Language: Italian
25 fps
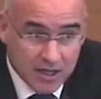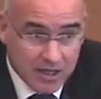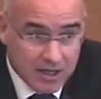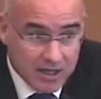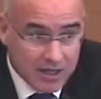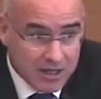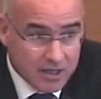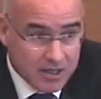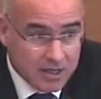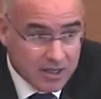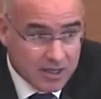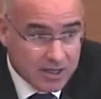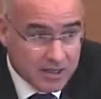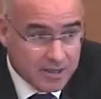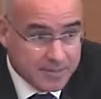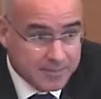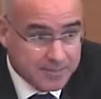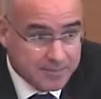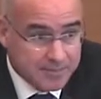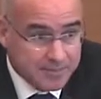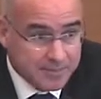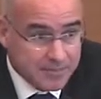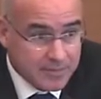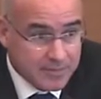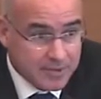eh,
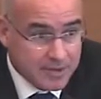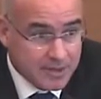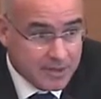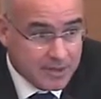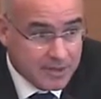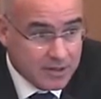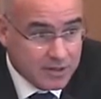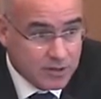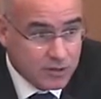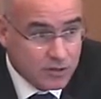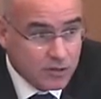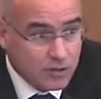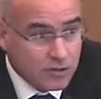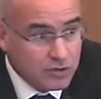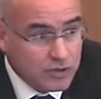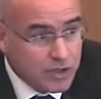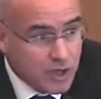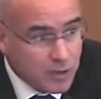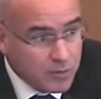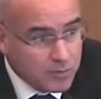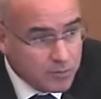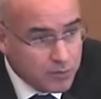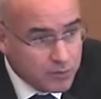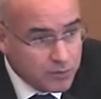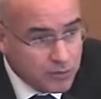non da
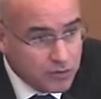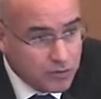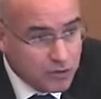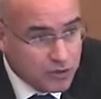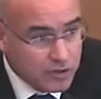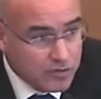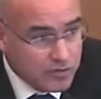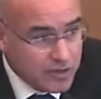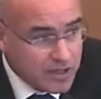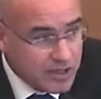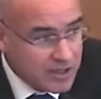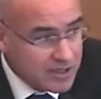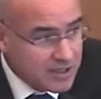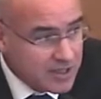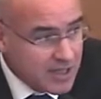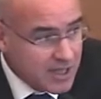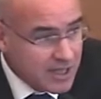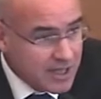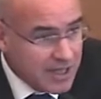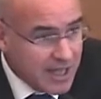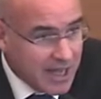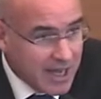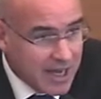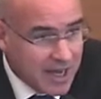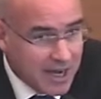un punto di vista
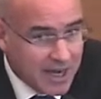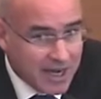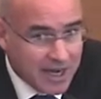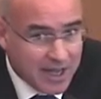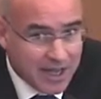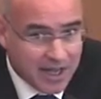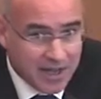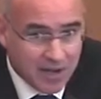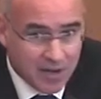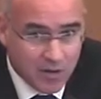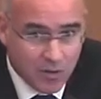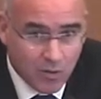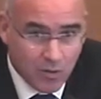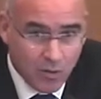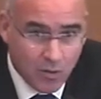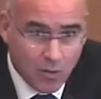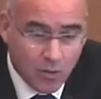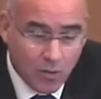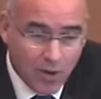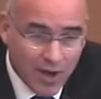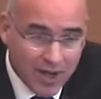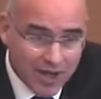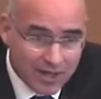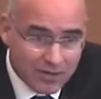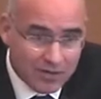del
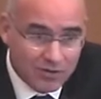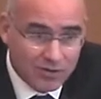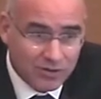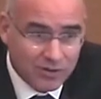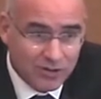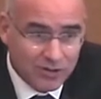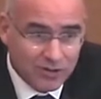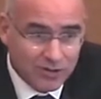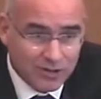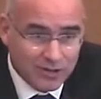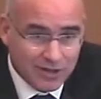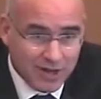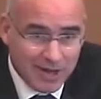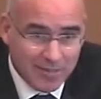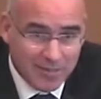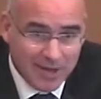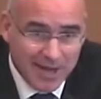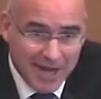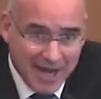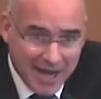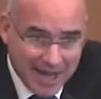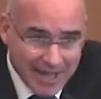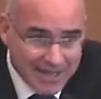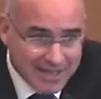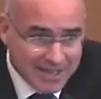quanto la
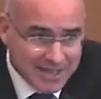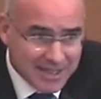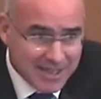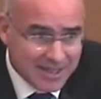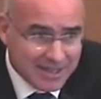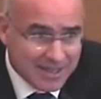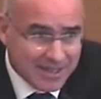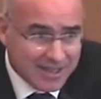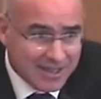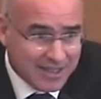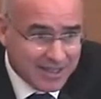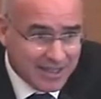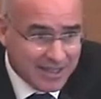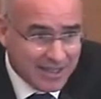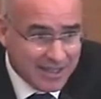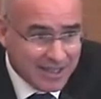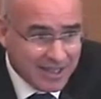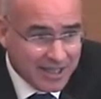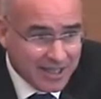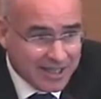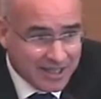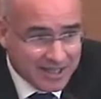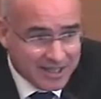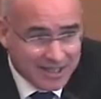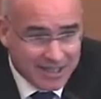bellezza di,
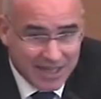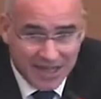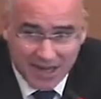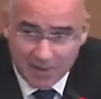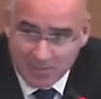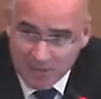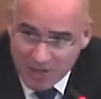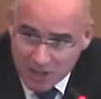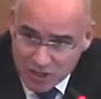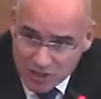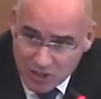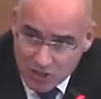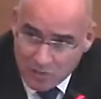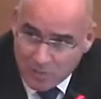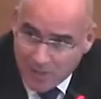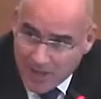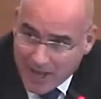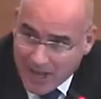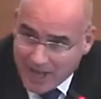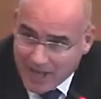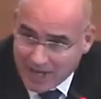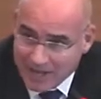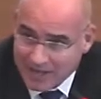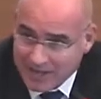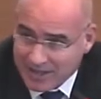della mia
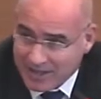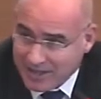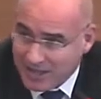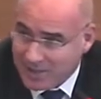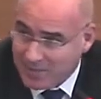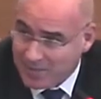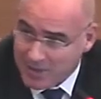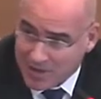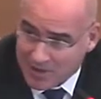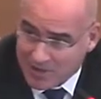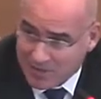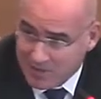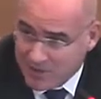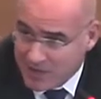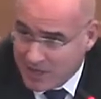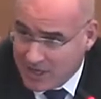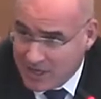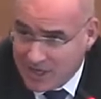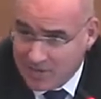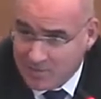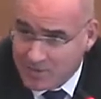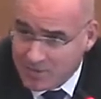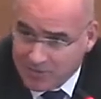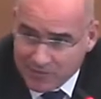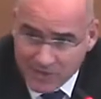scoperta, dei miei
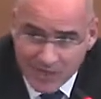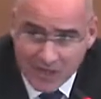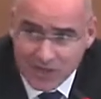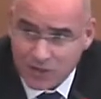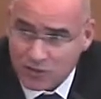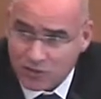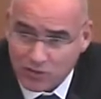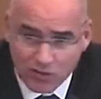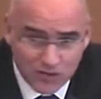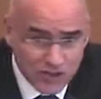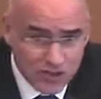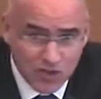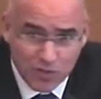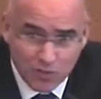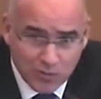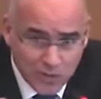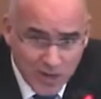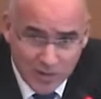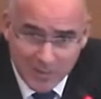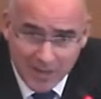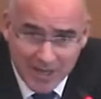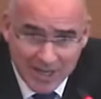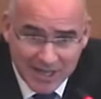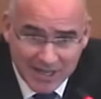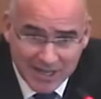figli, i miei figli sono
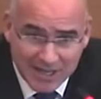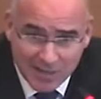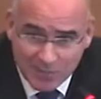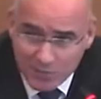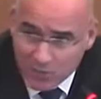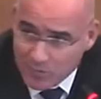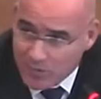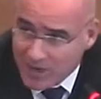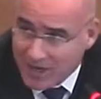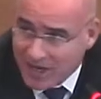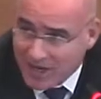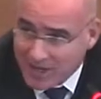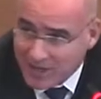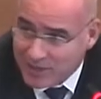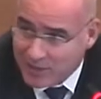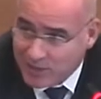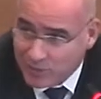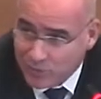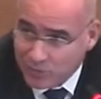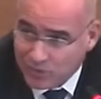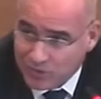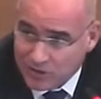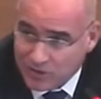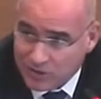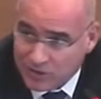sicuramente i più belli di
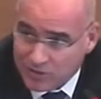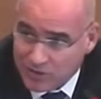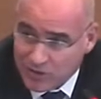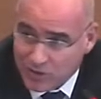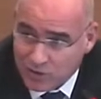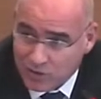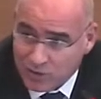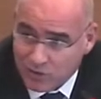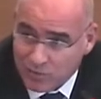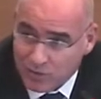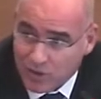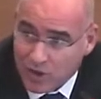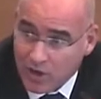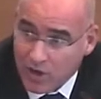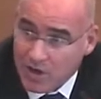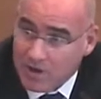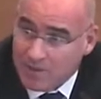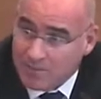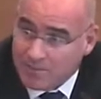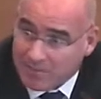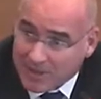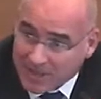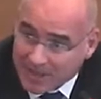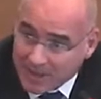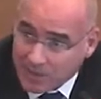tutti, non c'è dubbio,
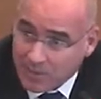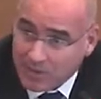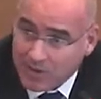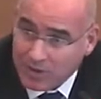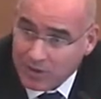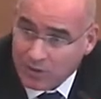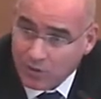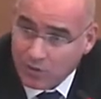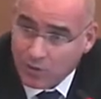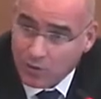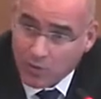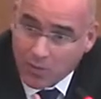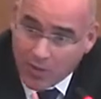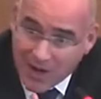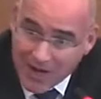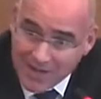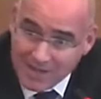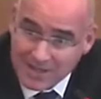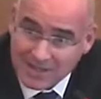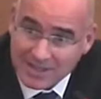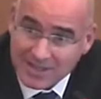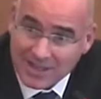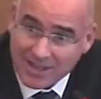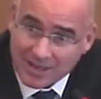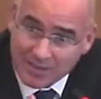ma da quanto
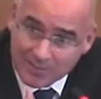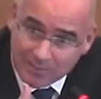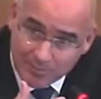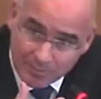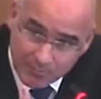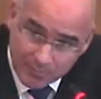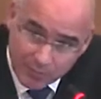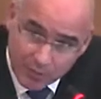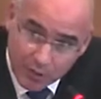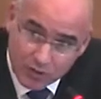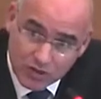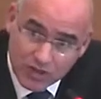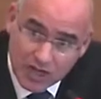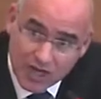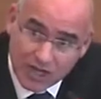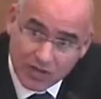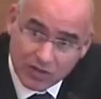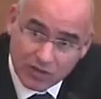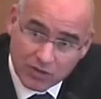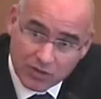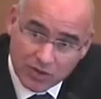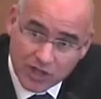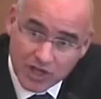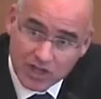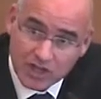questo
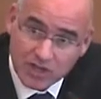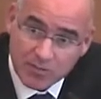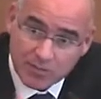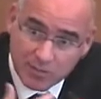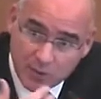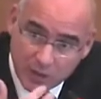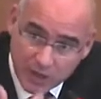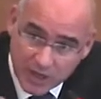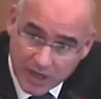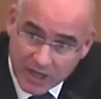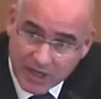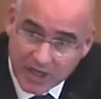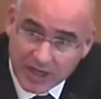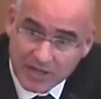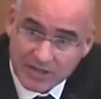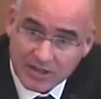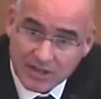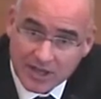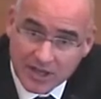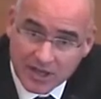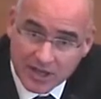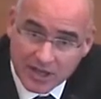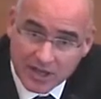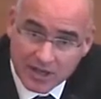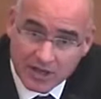progetto riesce poi ad
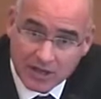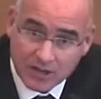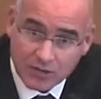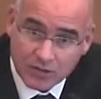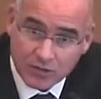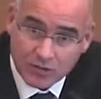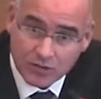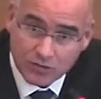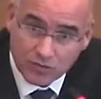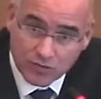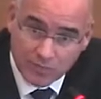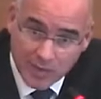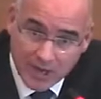essere sul